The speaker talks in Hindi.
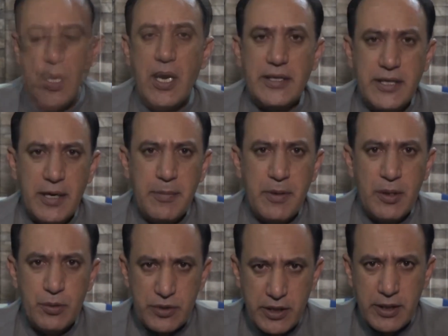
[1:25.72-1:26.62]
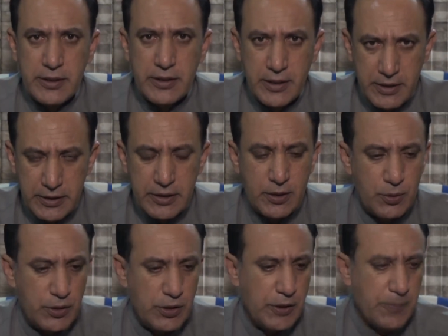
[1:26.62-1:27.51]
आदाब हैं उसके अंदर रहते
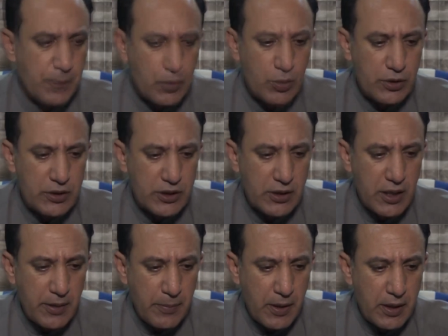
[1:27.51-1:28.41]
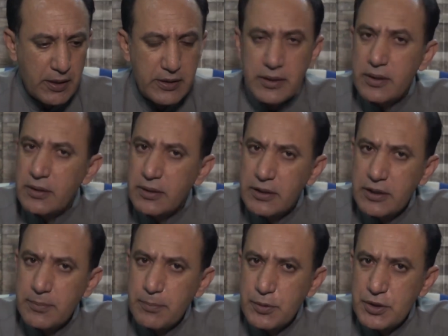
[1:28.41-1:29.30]
हुए तो इसके बाद
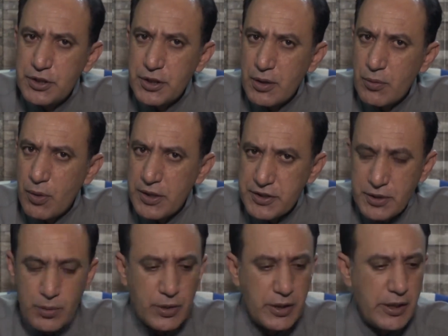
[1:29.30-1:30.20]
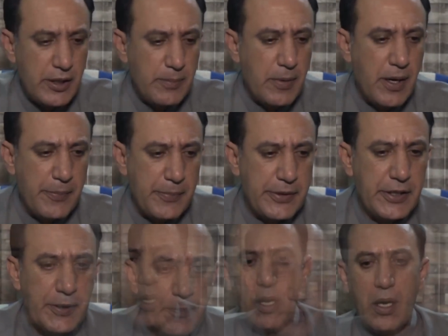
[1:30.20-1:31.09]
ये पोजीशन वाज हो गई बाप
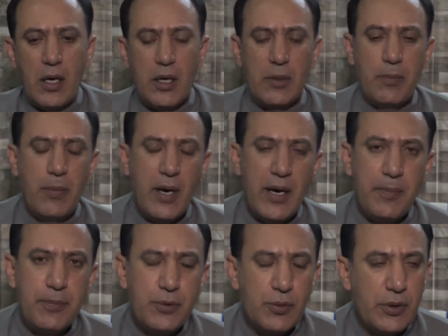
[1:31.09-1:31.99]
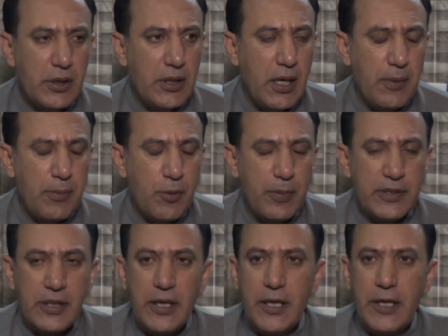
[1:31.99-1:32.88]
की आ, बाप चूँकि आपको
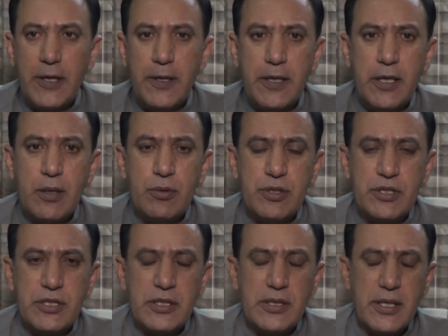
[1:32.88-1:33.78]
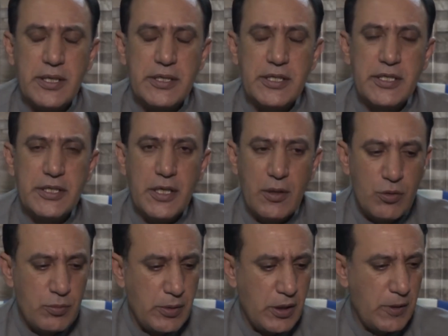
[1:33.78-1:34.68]
पता है कि गुज्तर साढ़े तीन
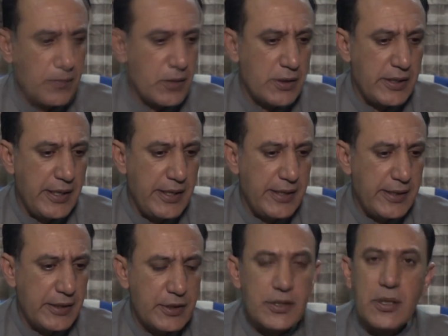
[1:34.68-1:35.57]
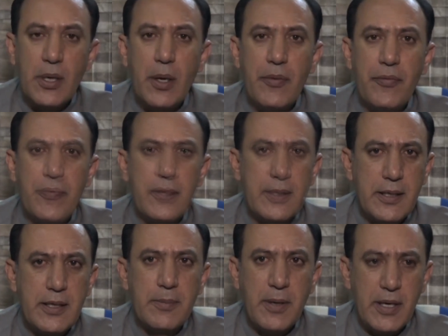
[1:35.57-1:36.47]
सालों में तहरीक इंसाफ
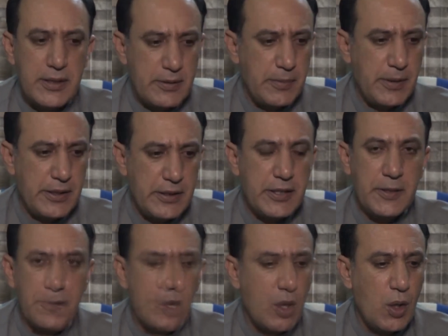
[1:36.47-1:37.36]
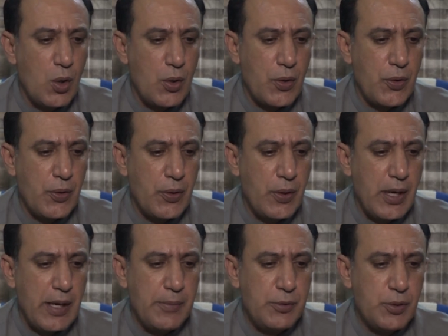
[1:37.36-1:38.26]
की हिमायत में थी और
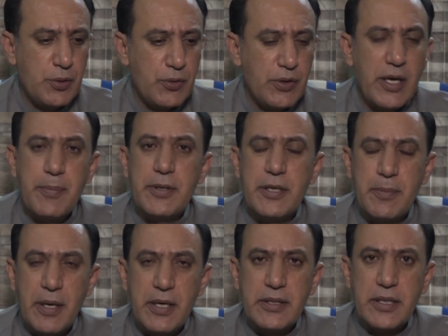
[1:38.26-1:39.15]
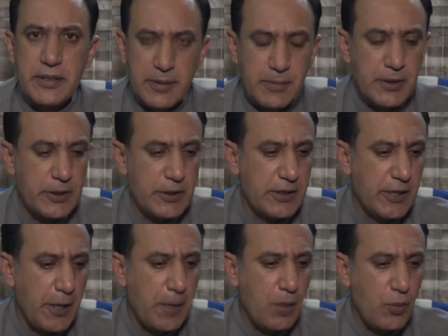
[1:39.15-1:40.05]
अब जो उन्होंने अपनी हिमायत ख़त्म कर दी
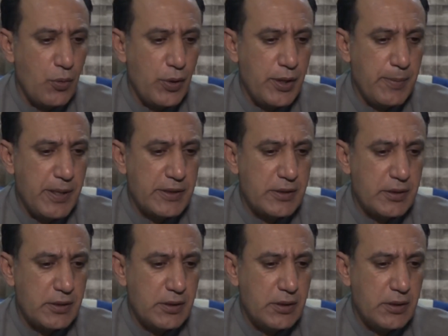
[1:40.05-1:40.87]
है वो हिमायत